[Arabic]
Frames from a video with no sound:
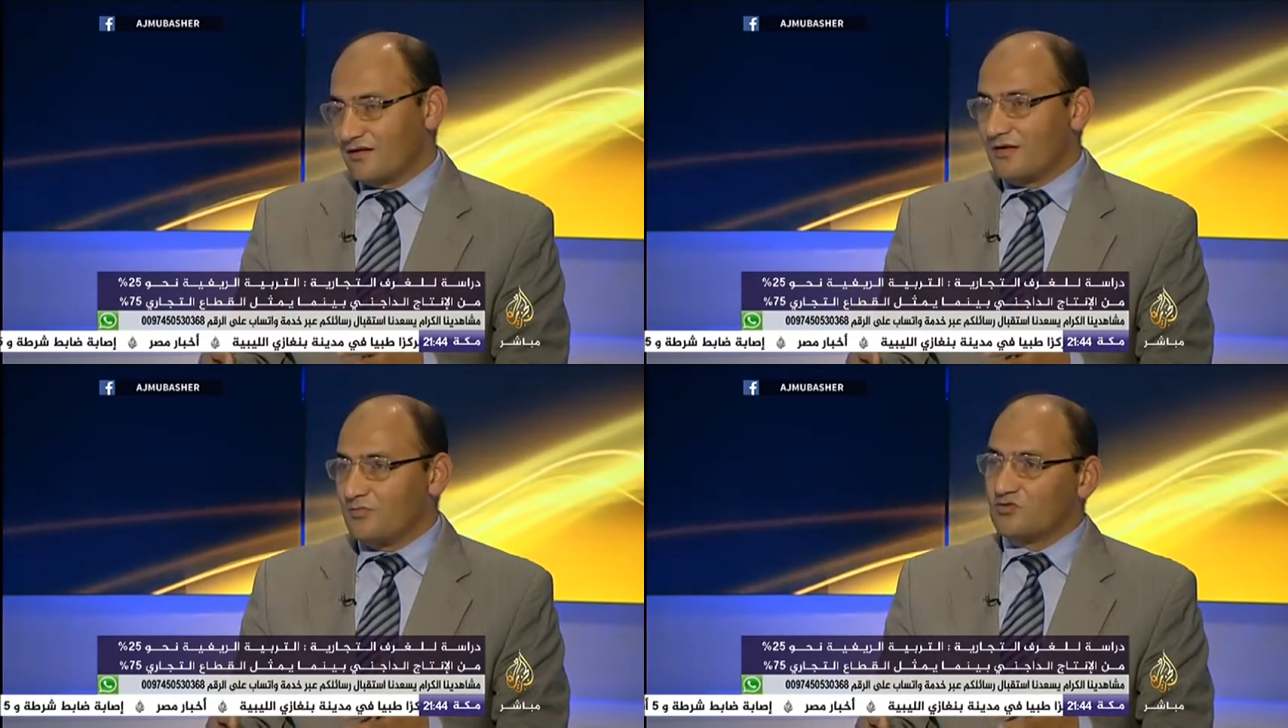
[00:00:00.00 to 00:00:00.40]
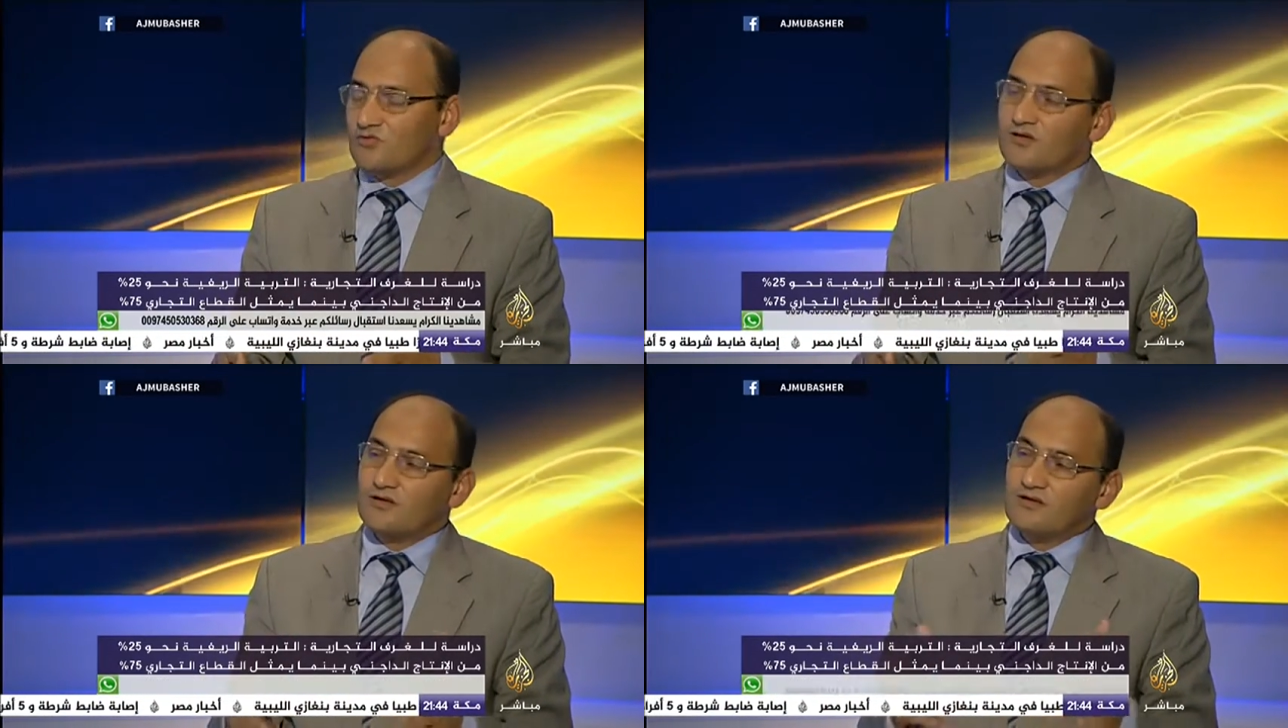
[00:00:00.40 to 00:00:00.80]
كانت
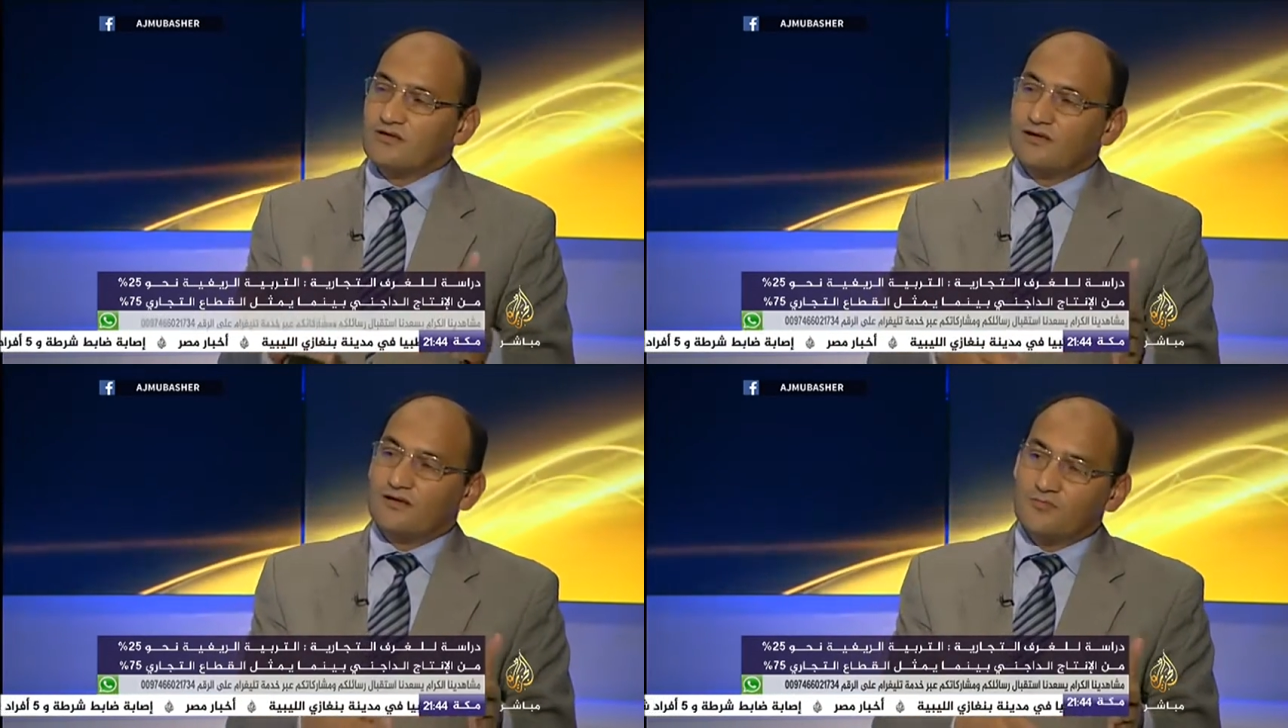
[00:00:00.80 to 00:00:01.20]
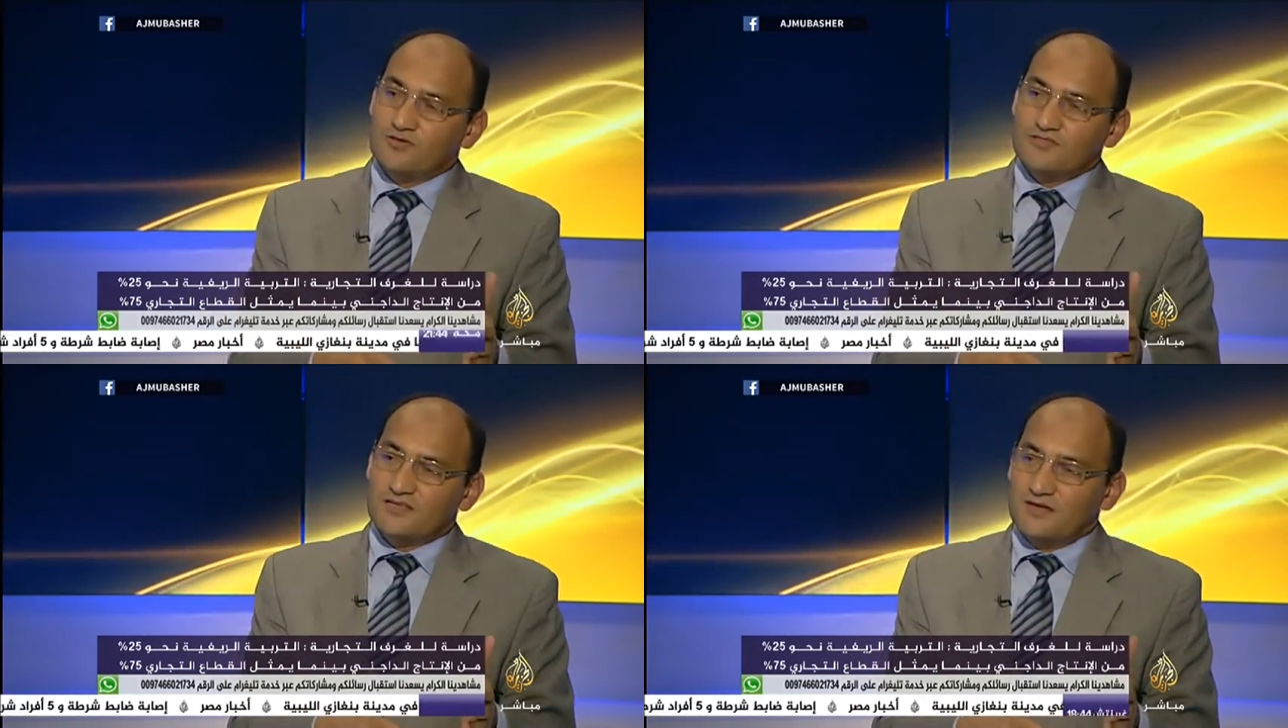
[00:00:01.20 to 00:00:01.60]
بتدخل
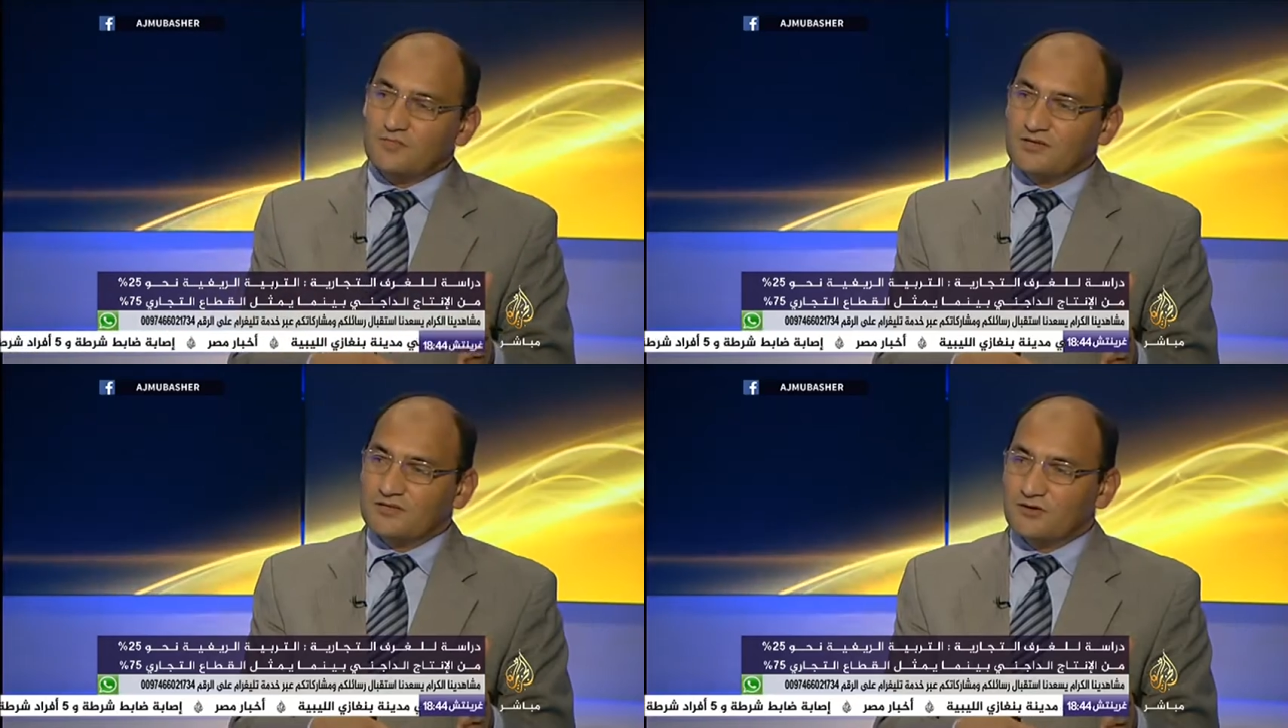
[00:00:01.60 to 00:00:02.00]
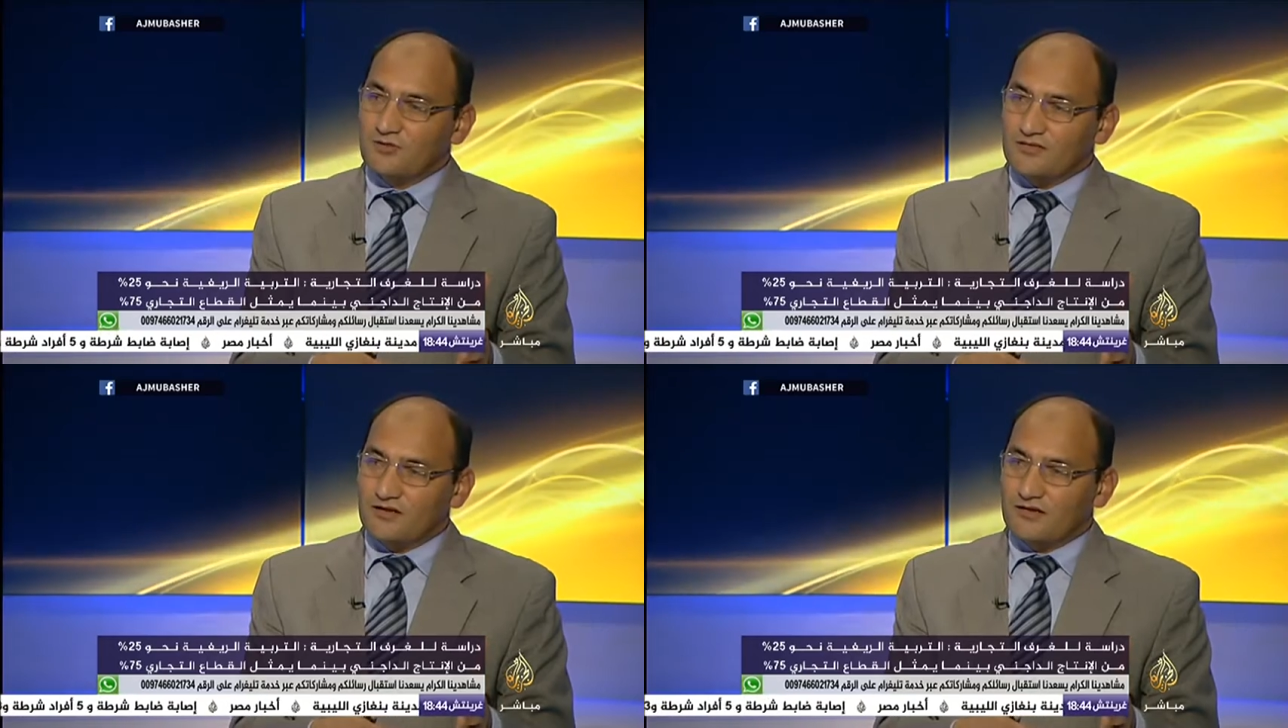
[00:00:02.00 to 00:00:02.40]
للموازنه العامه
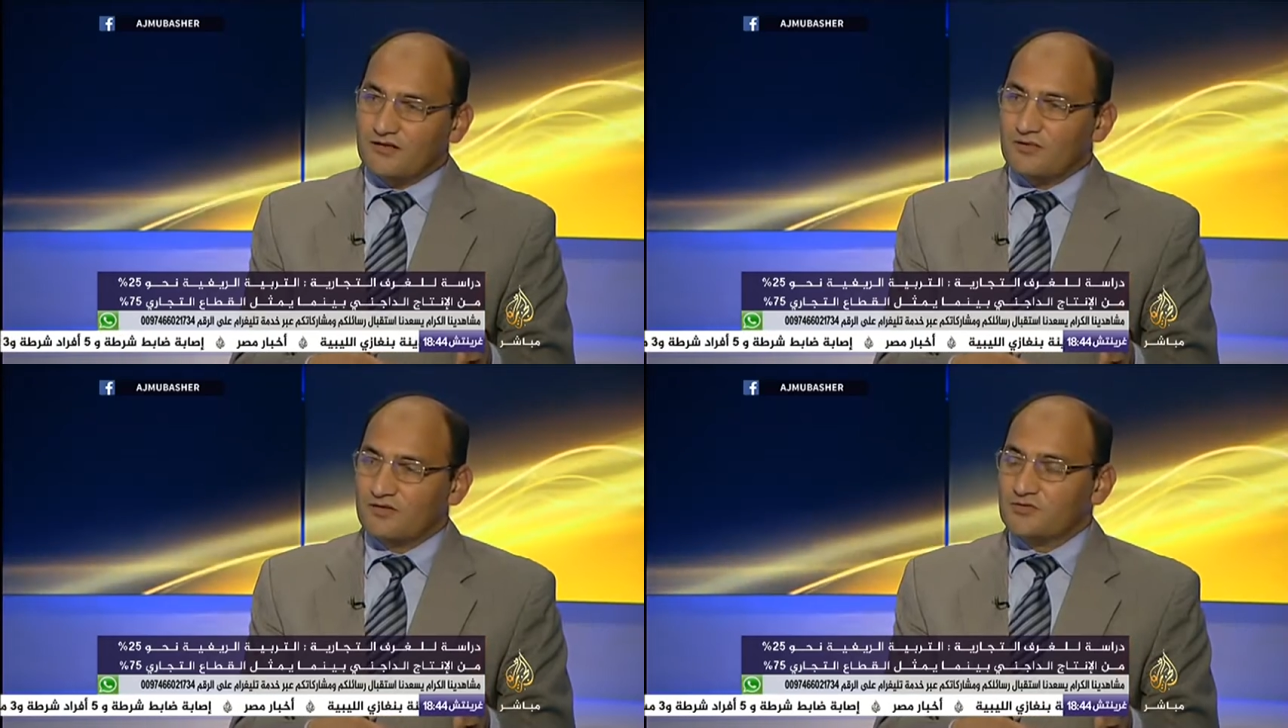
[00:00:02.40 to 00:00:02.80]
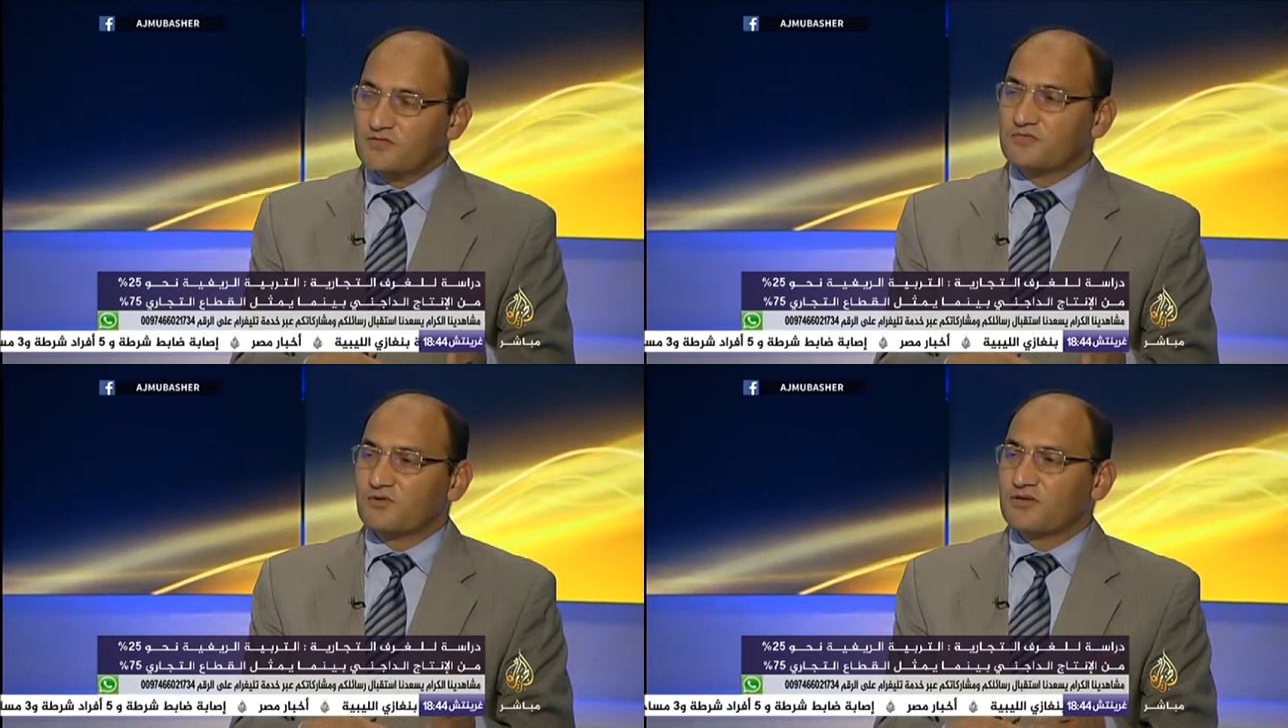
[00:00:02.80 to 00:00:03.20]
للدوله تقريبا
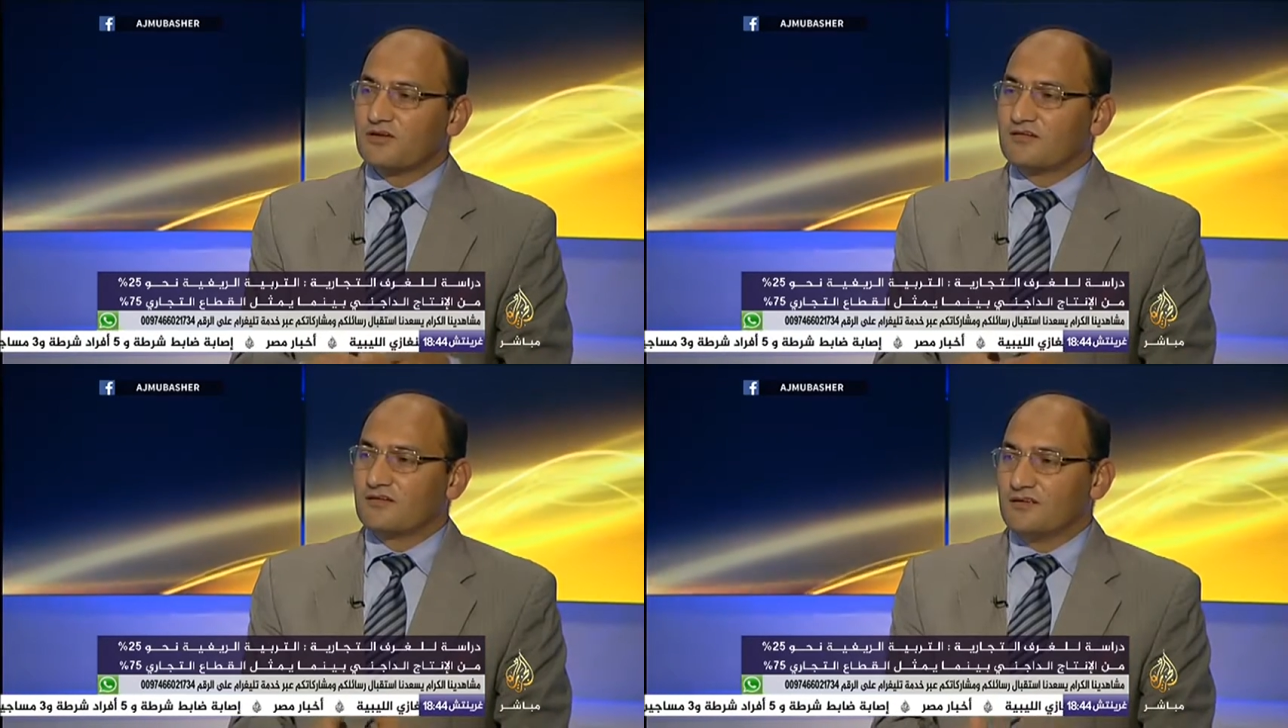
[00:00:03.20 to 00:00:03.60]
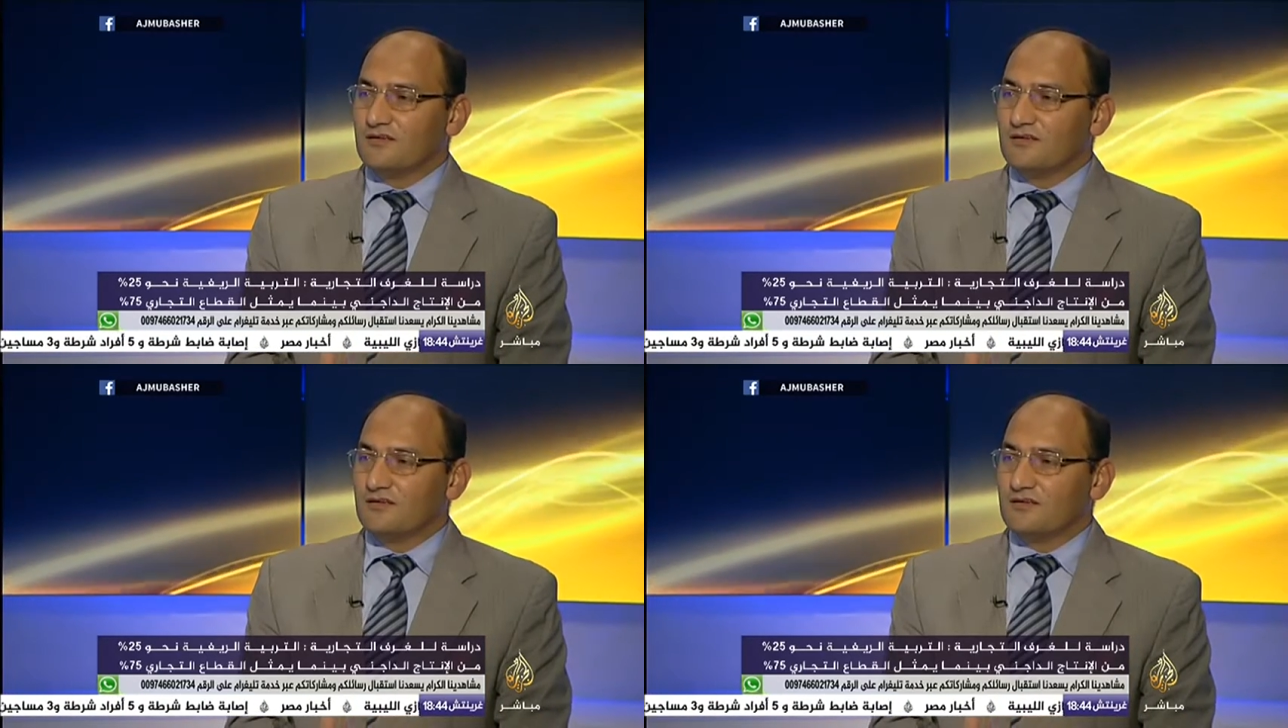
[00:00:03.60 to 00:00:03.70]
نصف مليار